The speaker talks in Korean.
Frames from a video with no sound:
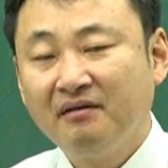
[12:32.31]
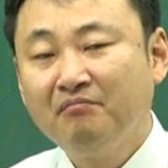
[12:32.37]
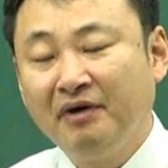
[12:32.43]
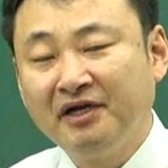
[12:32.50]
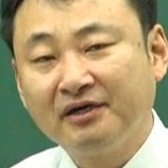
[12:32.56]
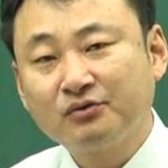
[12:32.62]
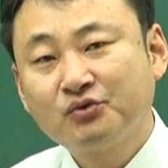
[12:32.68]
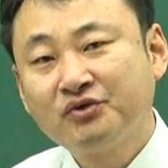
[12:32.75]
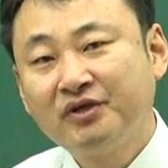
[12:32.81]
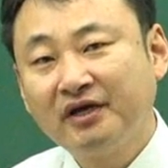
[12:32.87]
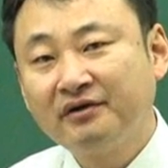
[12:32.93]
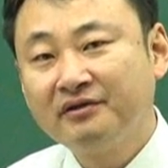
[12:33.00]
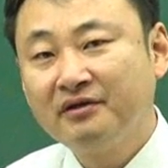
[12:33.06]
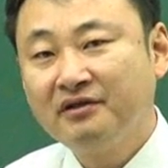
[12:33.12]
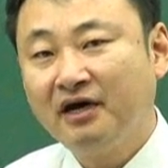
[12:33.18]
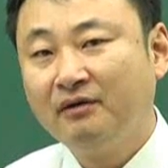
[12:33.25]
만약
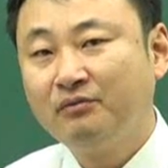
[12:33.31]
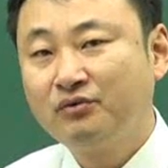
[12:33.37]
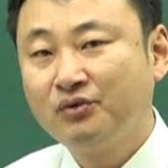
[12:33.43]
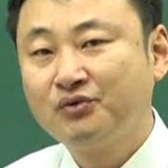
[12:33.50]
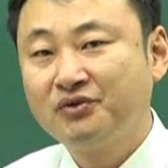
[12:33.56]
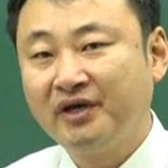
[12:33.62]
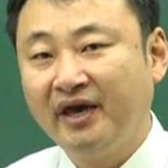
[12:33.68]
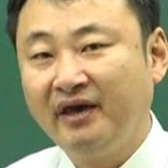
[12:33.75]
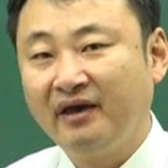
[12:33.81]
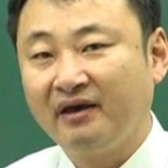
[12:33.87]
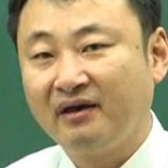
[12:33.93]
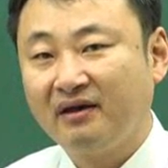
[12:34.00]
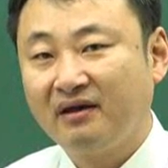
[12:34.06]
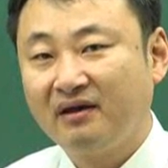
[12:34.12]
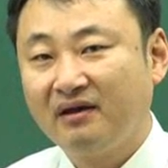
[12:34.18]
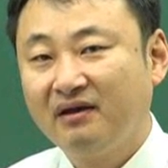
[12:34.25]
주택건설 사업 도중에
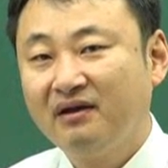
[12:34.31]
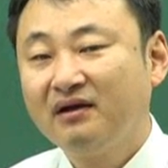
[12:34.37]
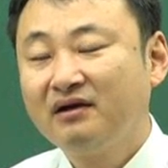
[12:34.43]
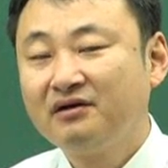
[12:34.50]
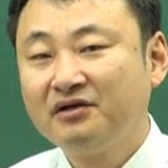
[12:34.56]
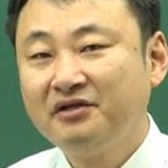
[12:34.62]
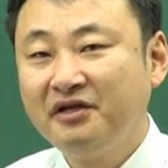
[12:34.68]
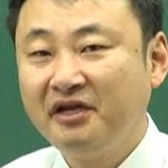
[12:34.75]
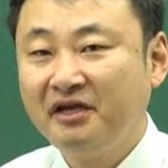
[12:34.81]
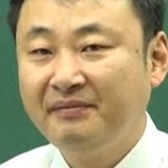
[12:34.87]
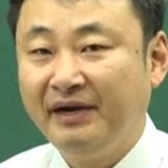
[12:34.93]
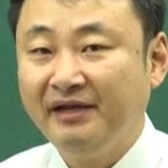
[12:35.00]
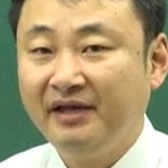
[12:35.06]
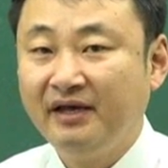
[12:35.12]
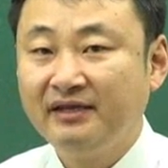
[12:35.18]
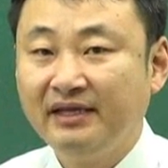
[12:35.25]
그런 일이
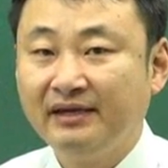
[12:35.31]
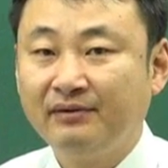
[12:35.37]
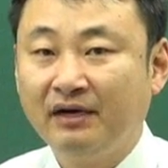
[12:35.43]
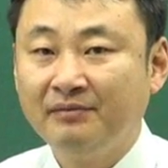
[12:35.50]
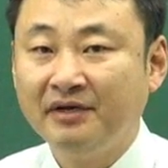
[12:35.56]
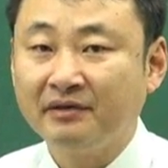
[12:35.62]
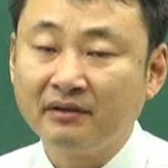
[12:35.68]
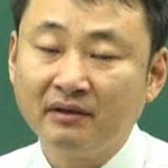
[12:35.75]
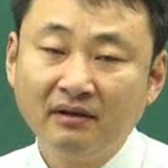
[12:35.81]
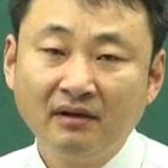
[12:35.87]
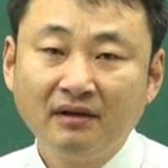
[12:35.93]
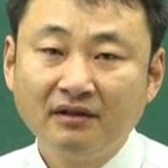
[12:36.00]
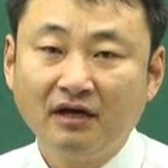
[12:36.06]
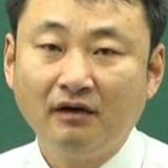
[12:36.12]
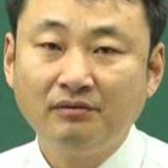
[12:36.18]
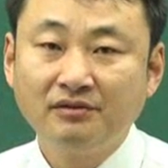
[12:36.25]
발생했다고 하면
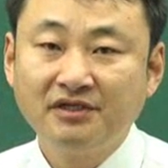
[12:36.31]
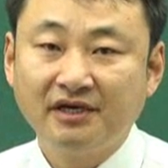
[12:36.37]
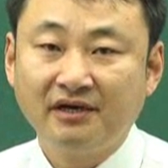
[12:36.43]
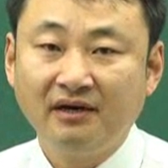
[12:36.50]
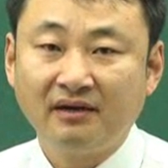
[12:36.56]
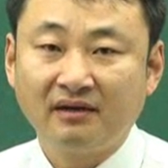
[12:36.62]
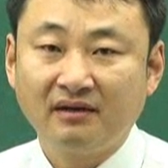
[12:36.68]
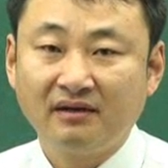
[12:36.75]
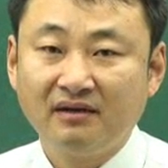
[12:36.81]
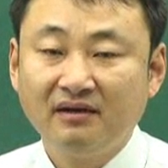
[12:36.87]
사업체가